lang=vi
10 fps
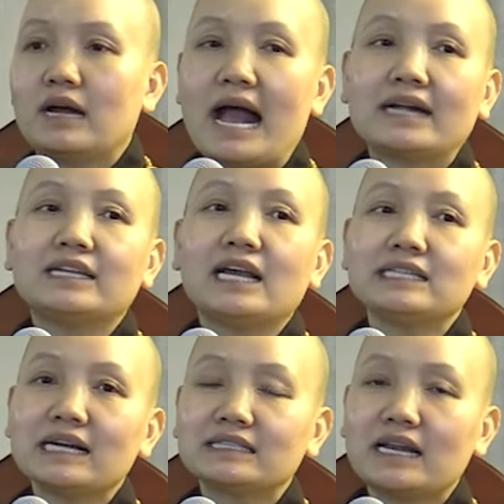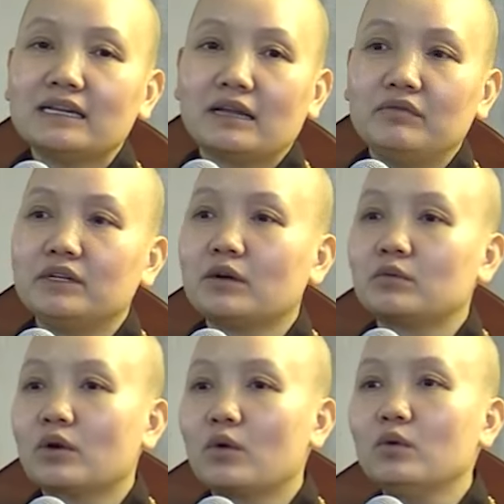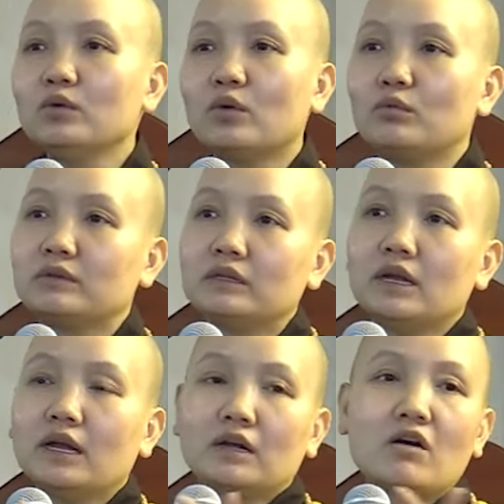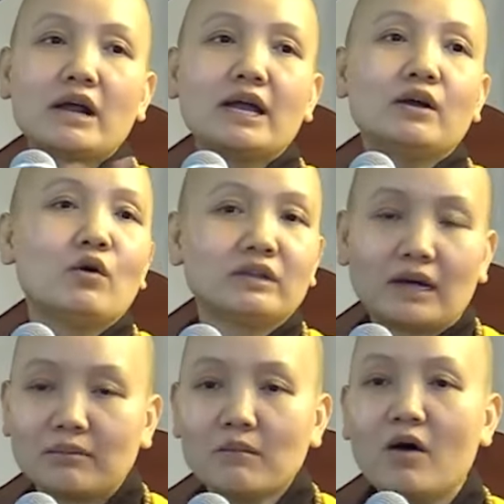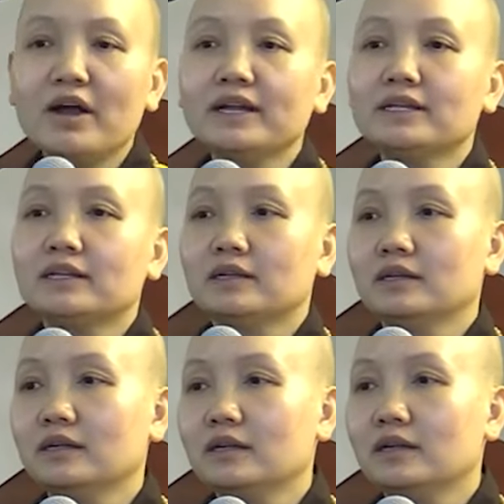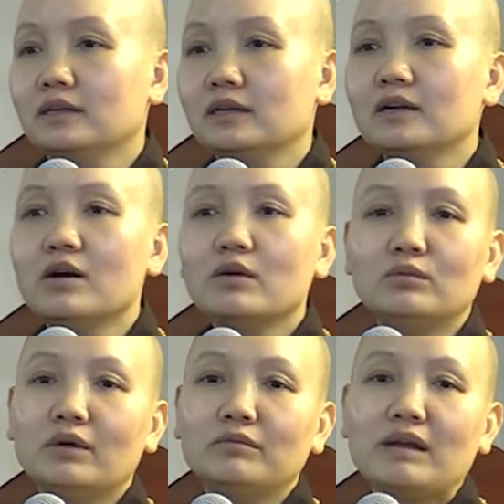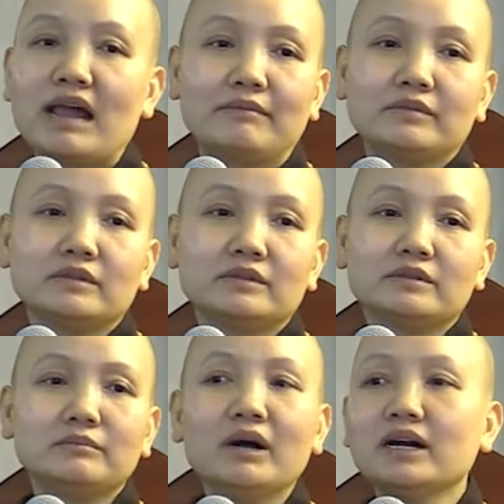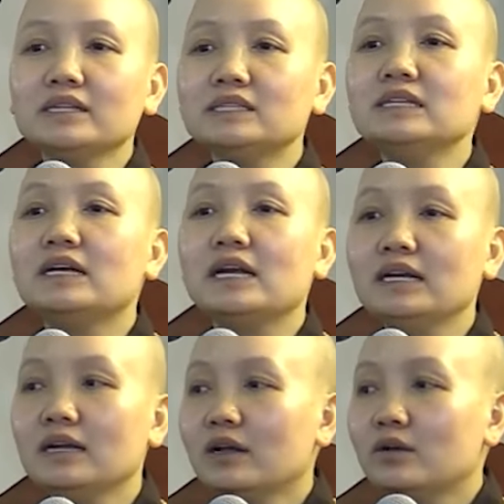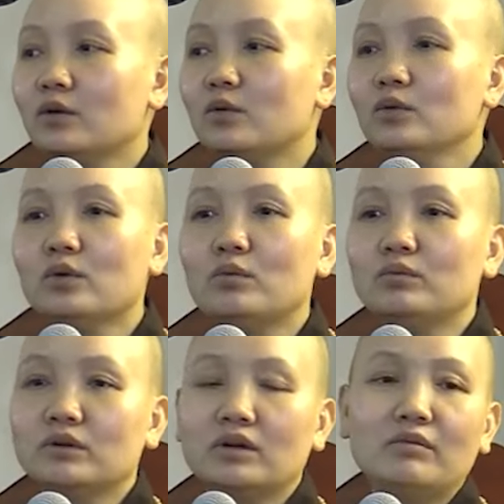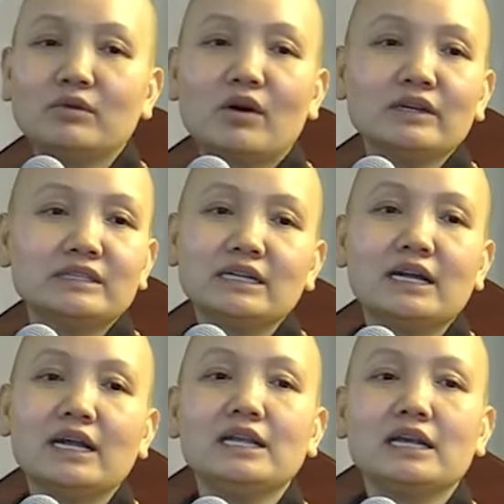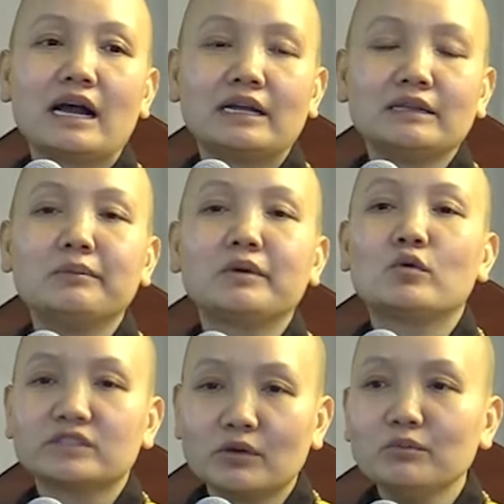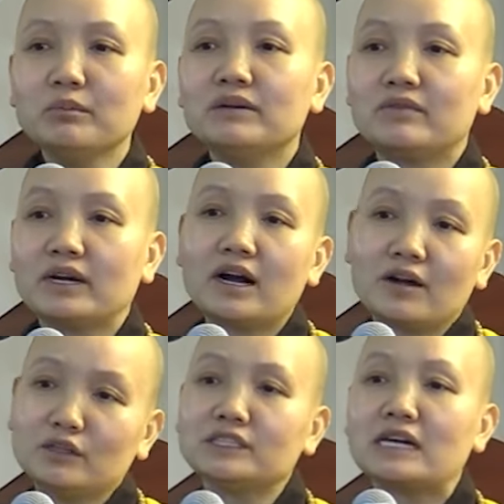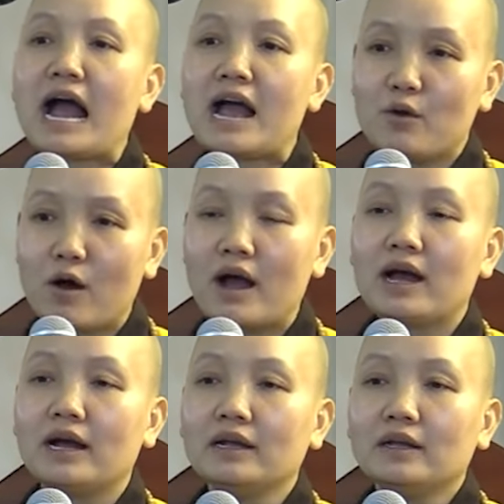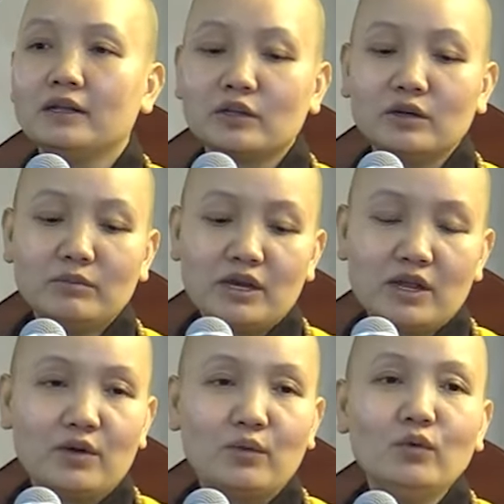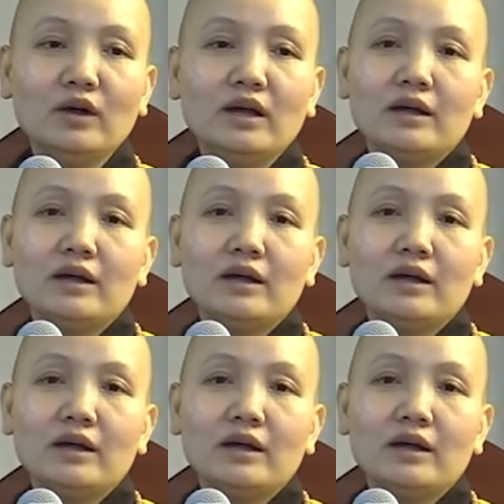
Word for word: hạn chế sát sanh, tại vì trồng trọt cuối cùng có cây cối chặt bỏ hết. Cái đó cũng không làm mất cái sinh khí, rồi cuối cùng rồi không có cái sinh khí gì cả. Nhưng mà cuộc sống mình phải cần có sự hài hòa. Cho nên mình hiểu